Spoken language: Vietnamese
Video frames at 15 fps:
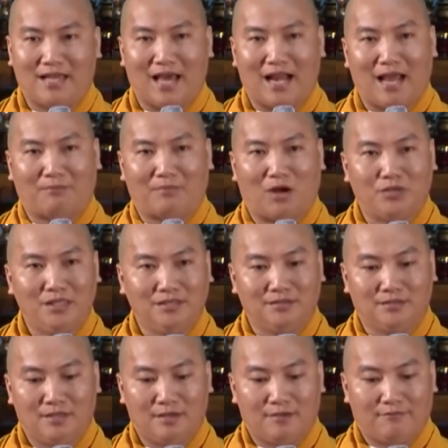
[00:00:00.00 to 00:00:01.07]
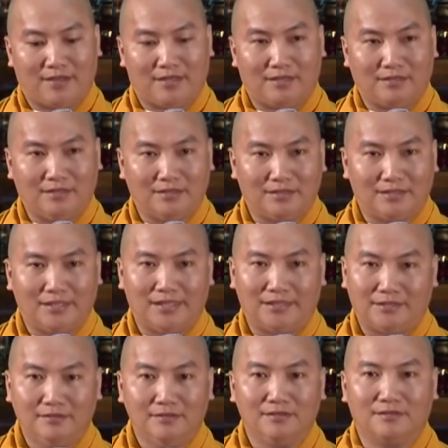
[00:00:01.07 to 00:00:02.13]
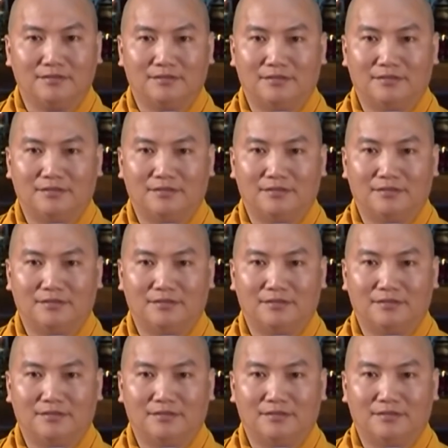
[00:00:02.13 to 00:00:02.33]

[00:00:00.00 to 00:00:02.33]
nhà làm đạo đức và những người đi trước,